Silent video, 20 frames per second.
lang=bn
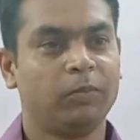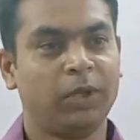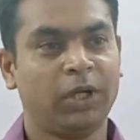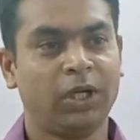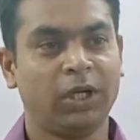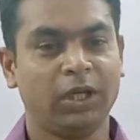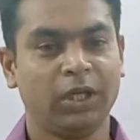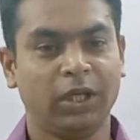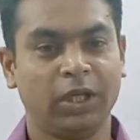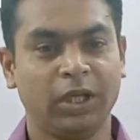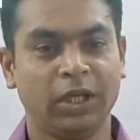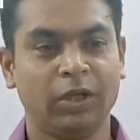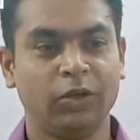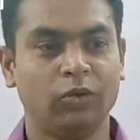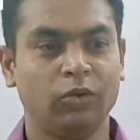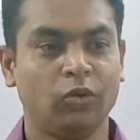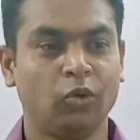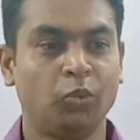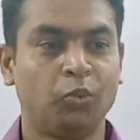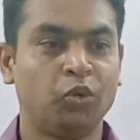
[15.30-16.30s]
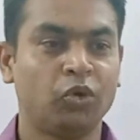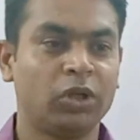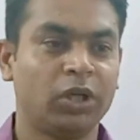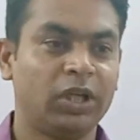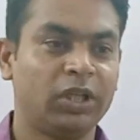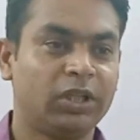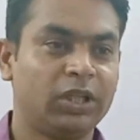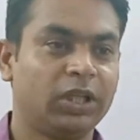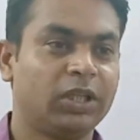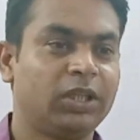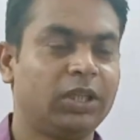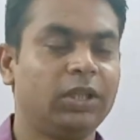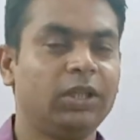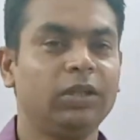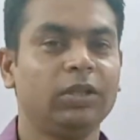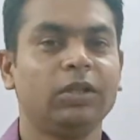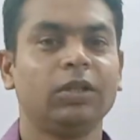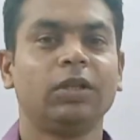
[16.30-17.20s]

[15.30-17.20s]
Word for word: বা এর উপকারিতা কি